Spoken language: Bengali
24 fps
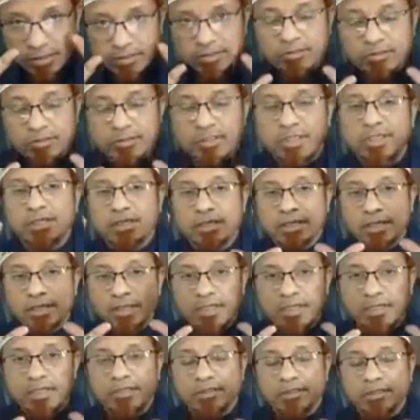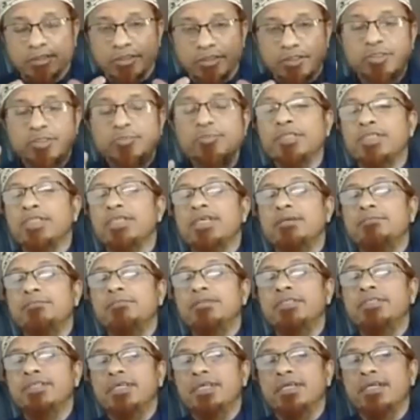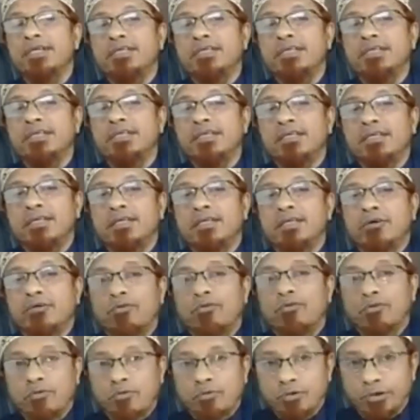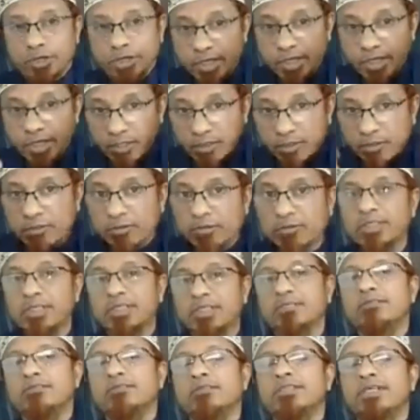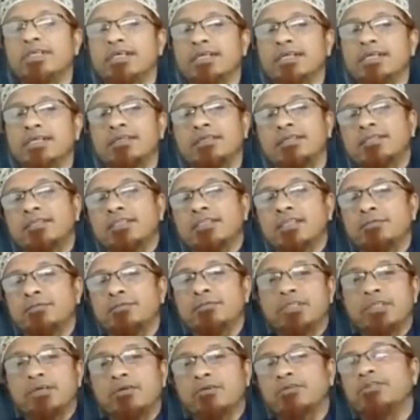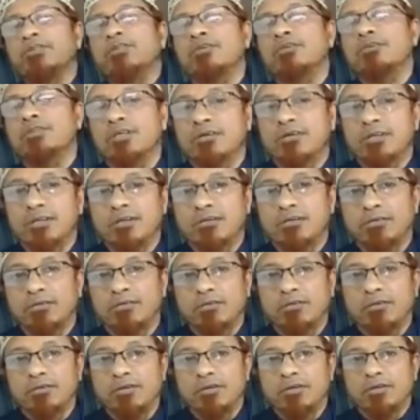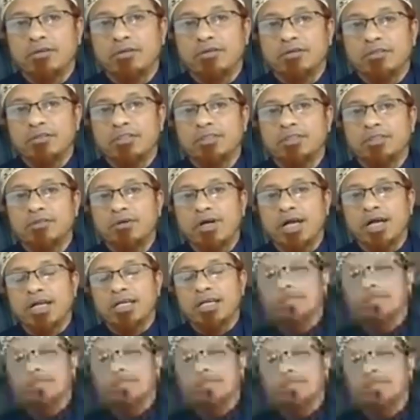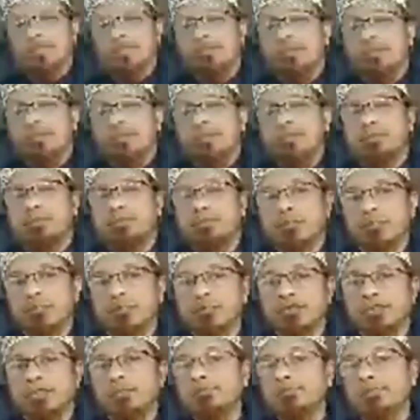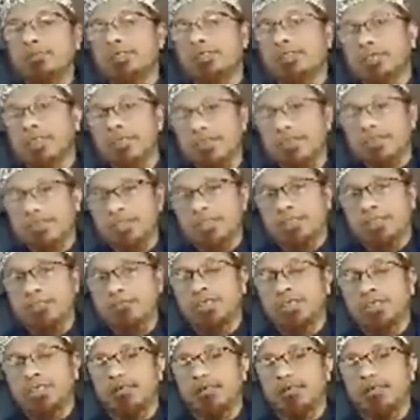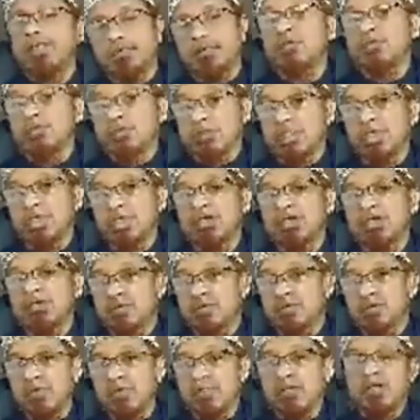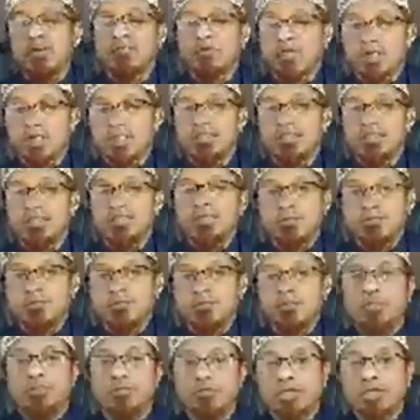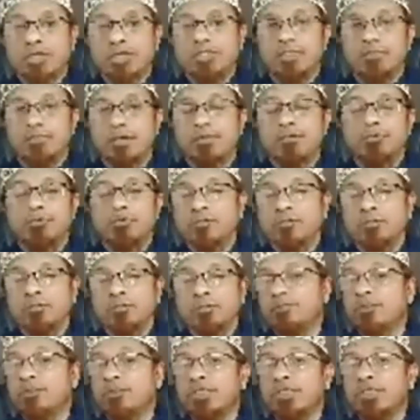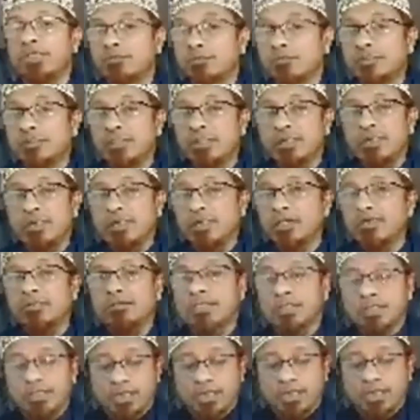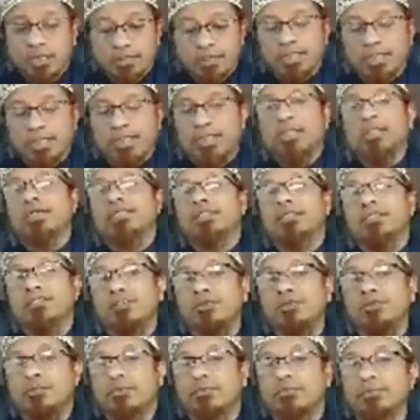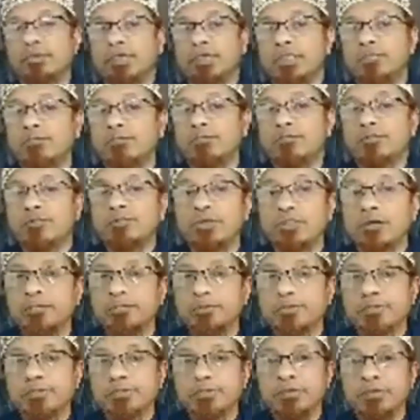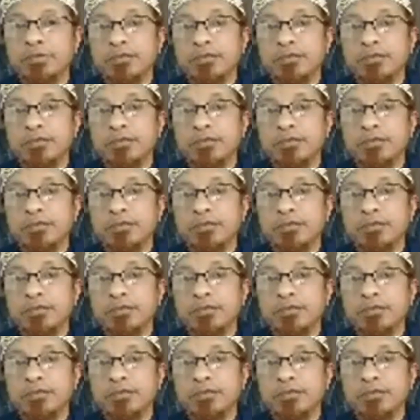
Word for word: যদি চশমা দিয়ে আমি তাকাই ওহির নয়ন দিয়ে যদি তাকাই তাহলে দেখবে এটা অশ্রদ্ধা করা হলো সেও আখেরাতে বিপদে পড়ে গেল যেমন ঈসা আলাইসাল্লামকে যারা পূজা করছে এখন গোটা খ্রিস্টান বিশ্ব তাকে মাহবুদ রূপে পূজা করছে কিন্তু এর দ্বারা তিনি আল্লাহর কাছে জবাবদিহিতার মুখোমুখি হবেন